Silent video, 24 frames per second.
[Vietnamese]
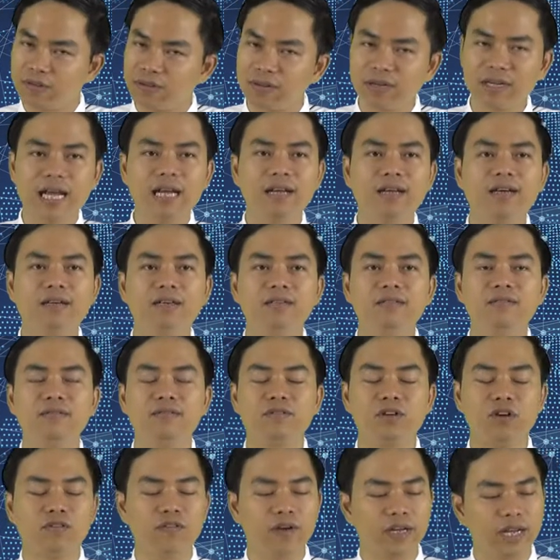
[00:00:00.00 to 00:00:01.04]
đắt hơn
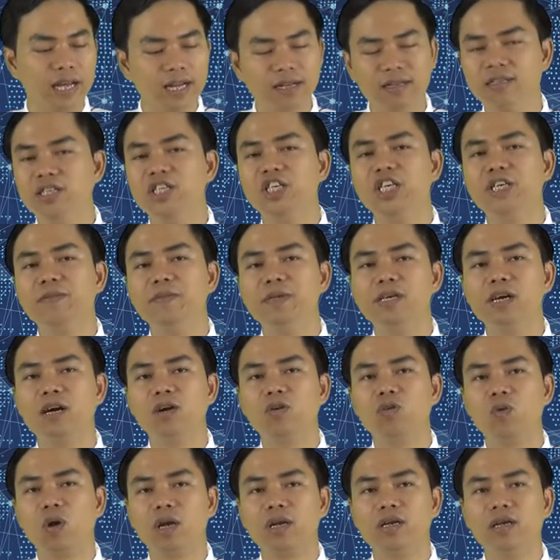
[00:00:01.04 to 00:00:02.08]
nó phải đắt như kim
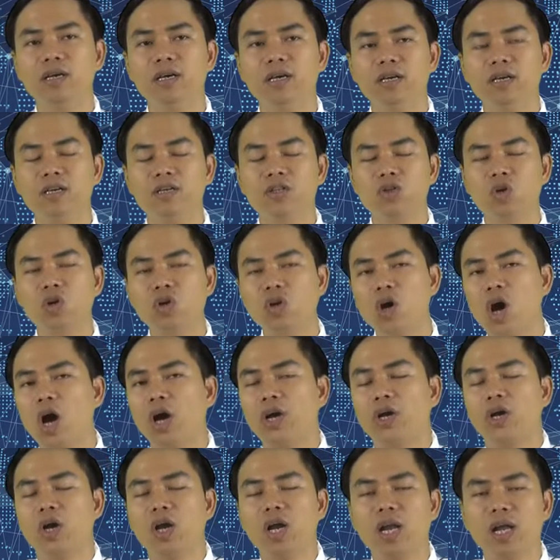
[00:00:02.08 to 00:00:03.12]
cương luôn tôi gọi
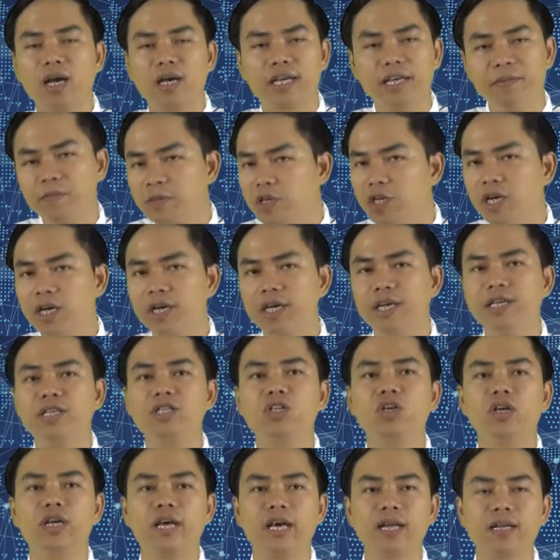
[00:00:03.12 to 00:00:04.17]
nó là kim cương
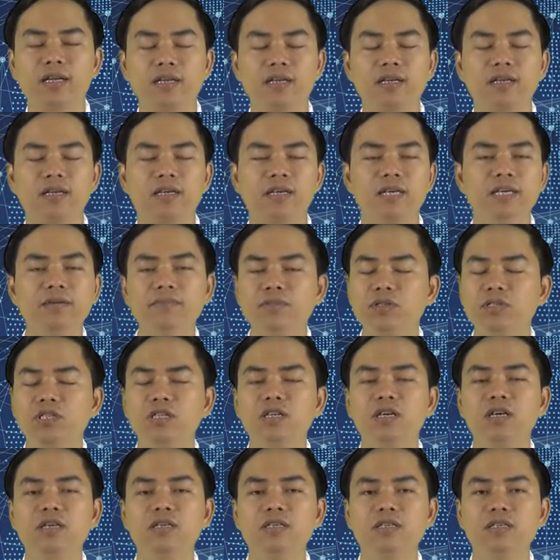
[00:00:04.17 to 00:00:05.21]
internet kim
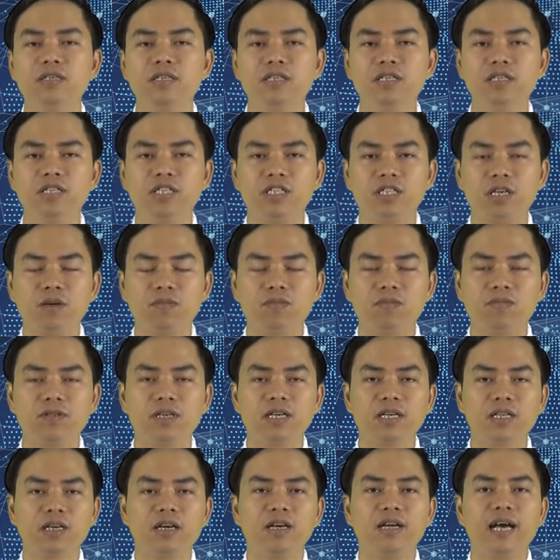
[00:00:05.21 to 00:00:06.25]
cương trong
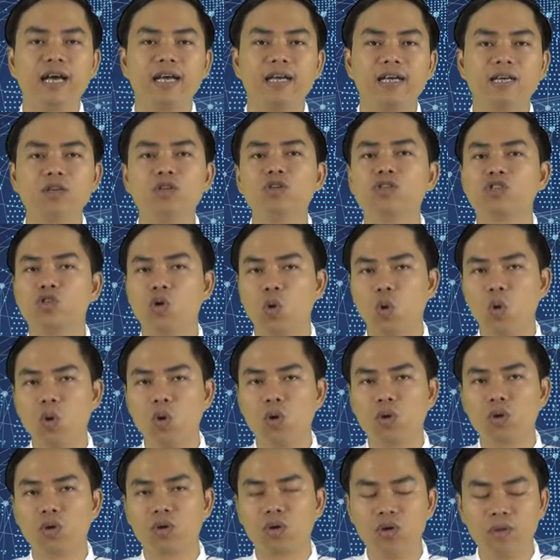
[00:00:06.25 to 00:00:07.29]
cái thời đại kỹ thuật số
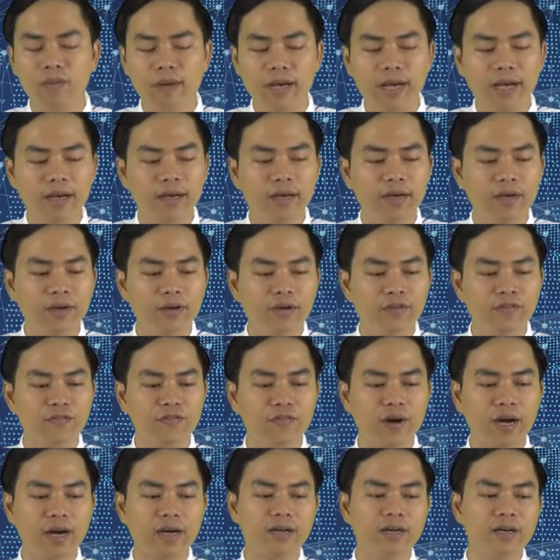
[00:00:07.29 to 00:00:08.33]
đúng không ạ
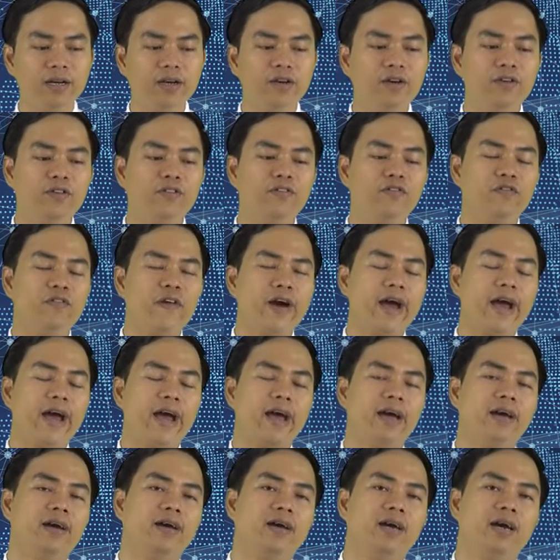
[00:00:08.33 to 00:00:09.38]
vâng và
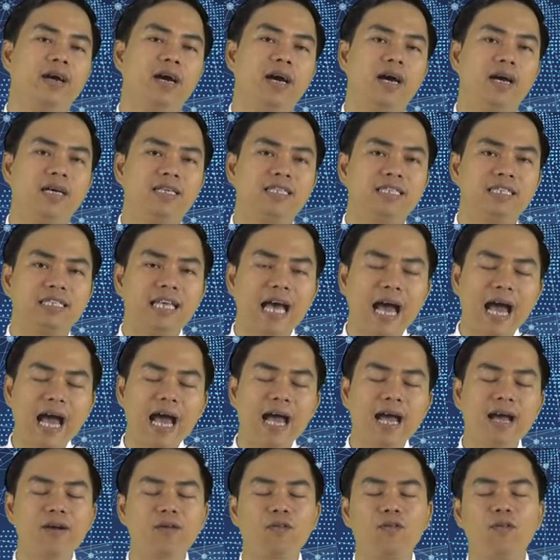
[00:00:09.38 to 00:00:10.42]
à,
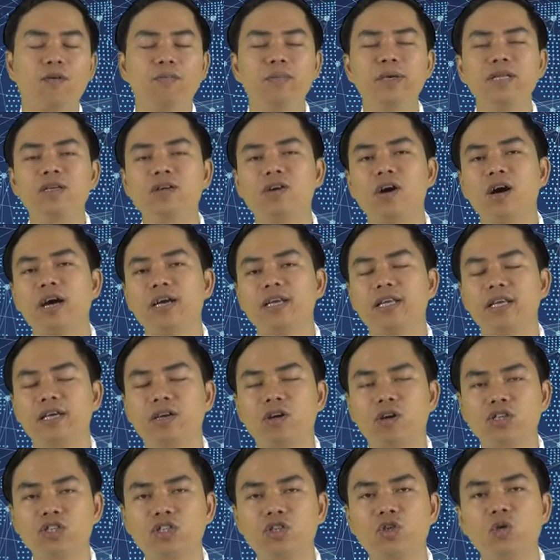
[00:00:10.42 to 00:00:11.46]
giá của bitcoin thì
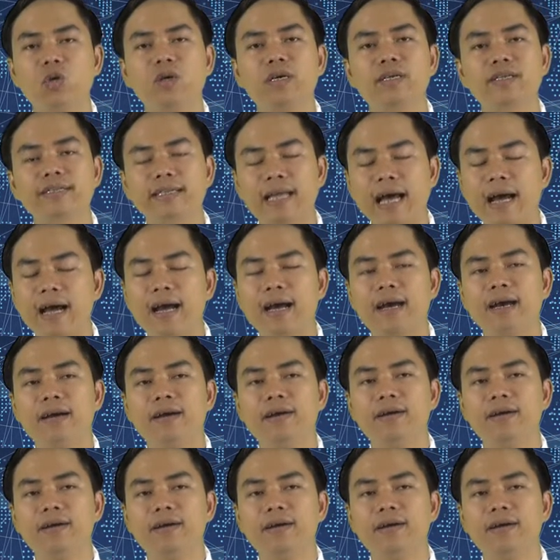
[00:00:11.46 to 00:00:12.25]
có xu hướng tăng